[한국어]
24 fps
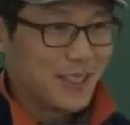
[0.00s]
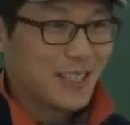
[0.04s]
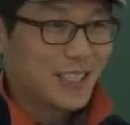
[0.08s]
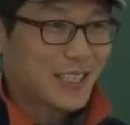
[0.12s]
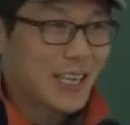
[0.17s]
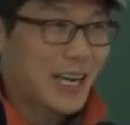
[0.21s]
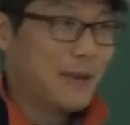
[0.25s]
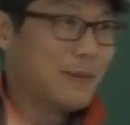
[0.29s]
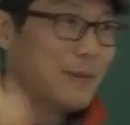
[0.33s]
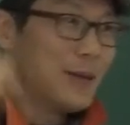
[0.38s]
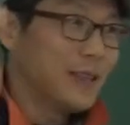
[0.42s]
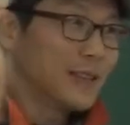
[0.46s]

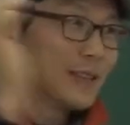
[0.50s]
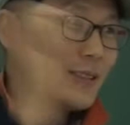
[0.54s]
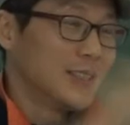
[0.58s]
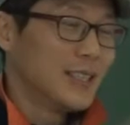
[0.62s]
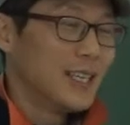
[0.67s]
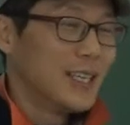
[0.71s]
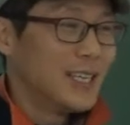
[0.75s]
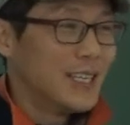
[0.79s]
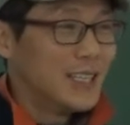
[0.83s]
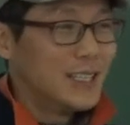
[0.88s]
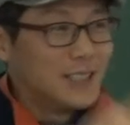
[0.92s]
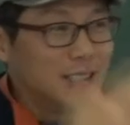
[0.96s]
가방은,
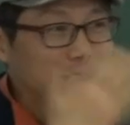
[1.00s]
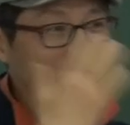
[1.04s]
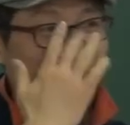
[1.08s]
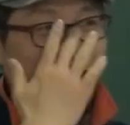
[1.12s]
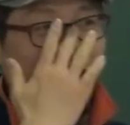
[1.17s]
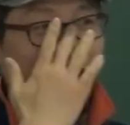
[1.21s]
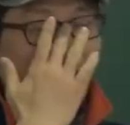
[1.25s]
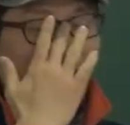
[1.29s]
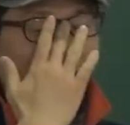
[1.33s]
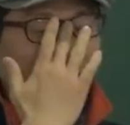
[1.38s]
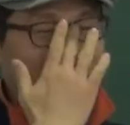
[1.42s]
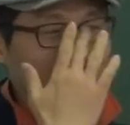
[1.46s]

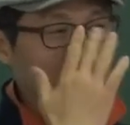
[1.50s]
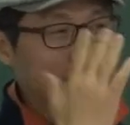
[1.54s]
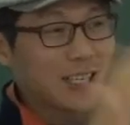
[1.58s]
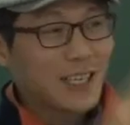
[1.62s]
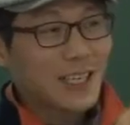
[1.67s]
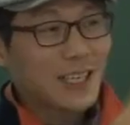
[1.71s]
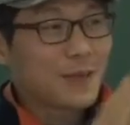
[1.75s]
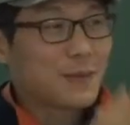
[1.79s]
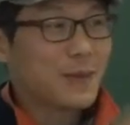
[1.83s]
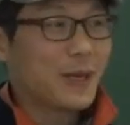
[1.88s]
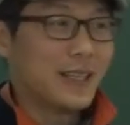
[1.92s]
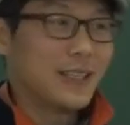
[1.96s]
의자에는
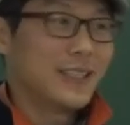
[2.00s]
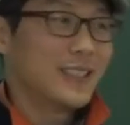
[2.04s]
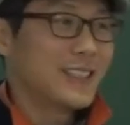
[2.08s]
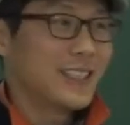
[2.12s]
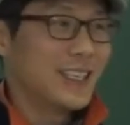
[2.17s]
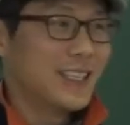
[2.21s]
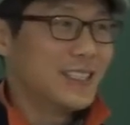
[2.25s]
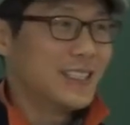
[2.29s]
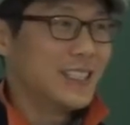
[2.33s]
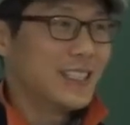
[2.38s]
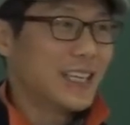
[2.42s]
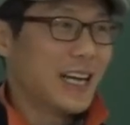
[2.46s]
사람이 앉는 게
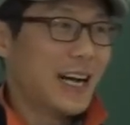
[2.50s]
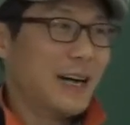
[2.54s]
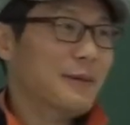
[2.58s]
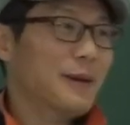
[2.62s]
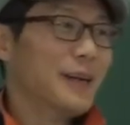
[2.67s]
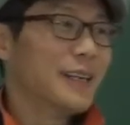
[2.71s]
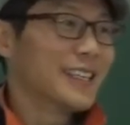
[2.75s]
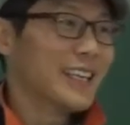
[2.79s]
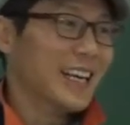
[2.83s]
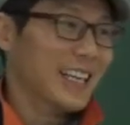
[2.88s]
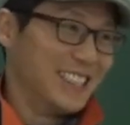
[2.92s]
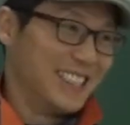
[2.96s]
아니야.
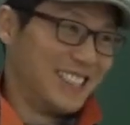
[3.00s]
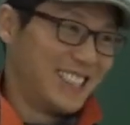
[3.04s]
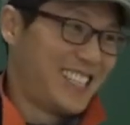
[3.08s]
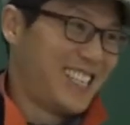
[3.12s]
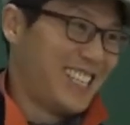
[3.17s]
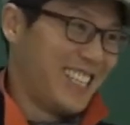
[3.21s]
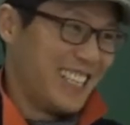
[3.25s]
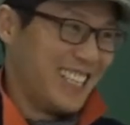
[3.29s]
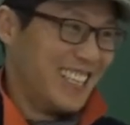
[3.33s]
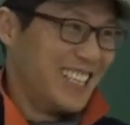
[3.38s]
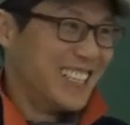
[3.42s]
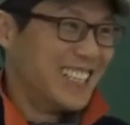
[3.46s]
가방이
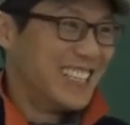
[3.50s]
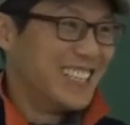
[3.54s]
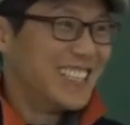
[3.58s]
앉지.